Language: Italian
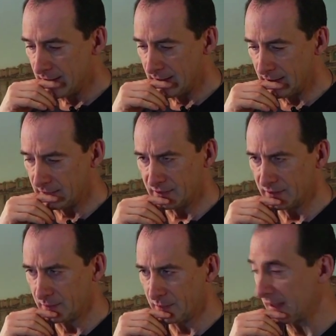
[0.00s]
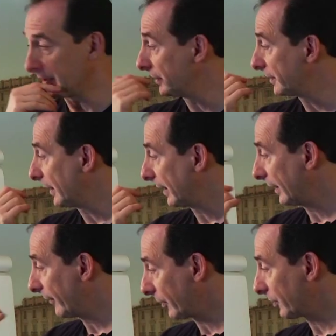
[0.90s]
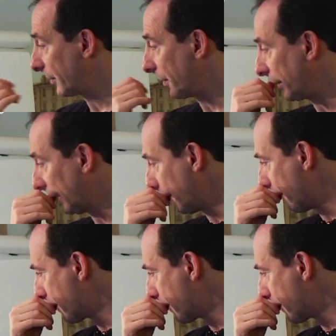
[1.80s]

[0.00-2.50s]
uh, pregnant e avranno dei bambini.